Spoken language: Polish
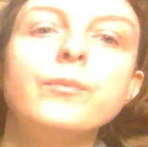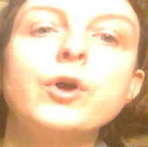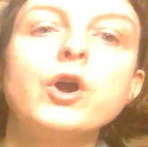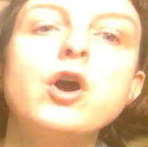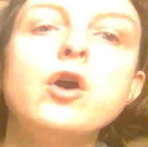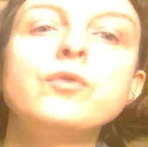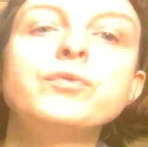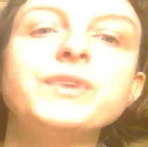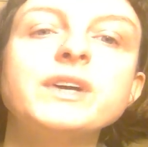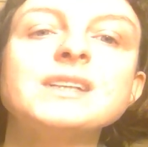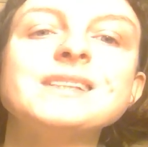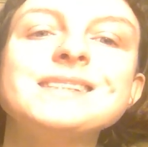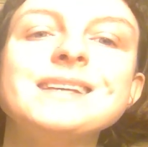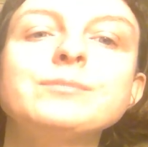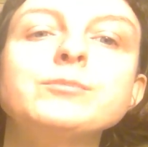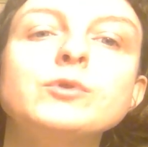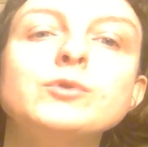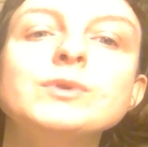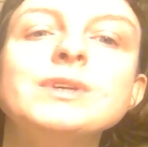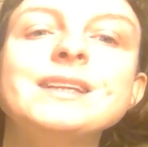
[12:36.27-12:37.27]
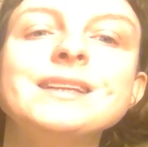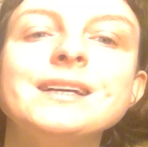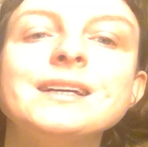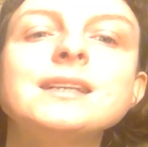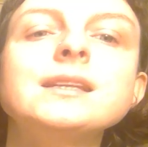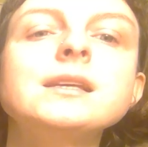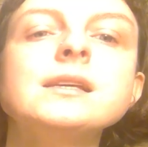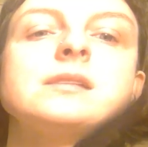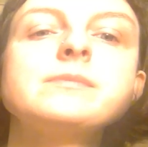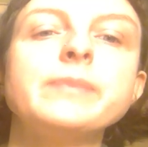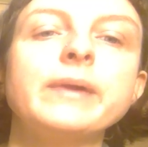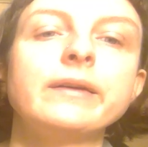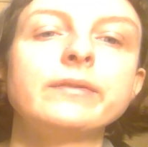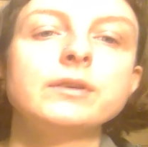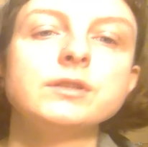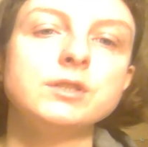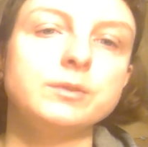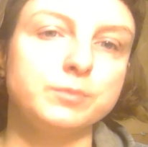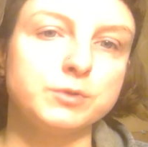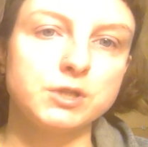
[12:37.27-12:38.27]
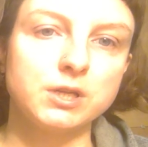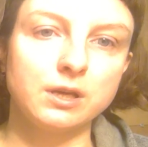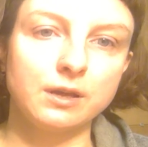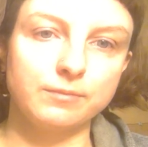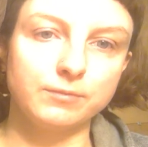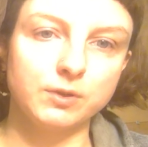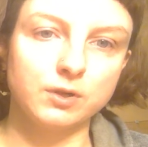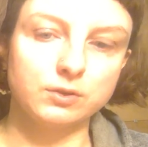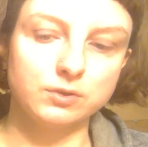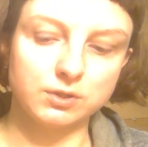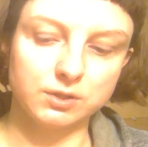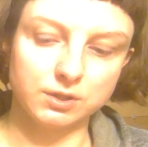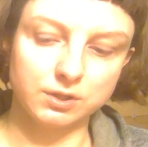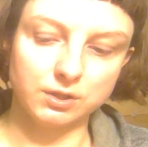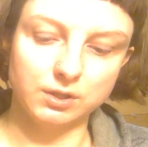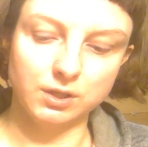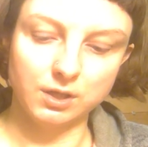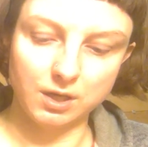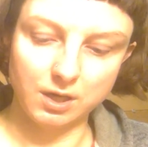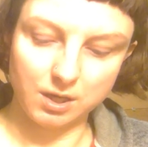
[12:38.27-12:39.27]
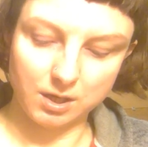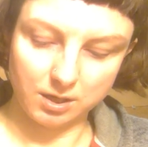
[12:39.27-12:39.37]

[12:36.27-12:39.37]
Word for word: kontakt ze mną jednak nie sprawia ci przyjemności,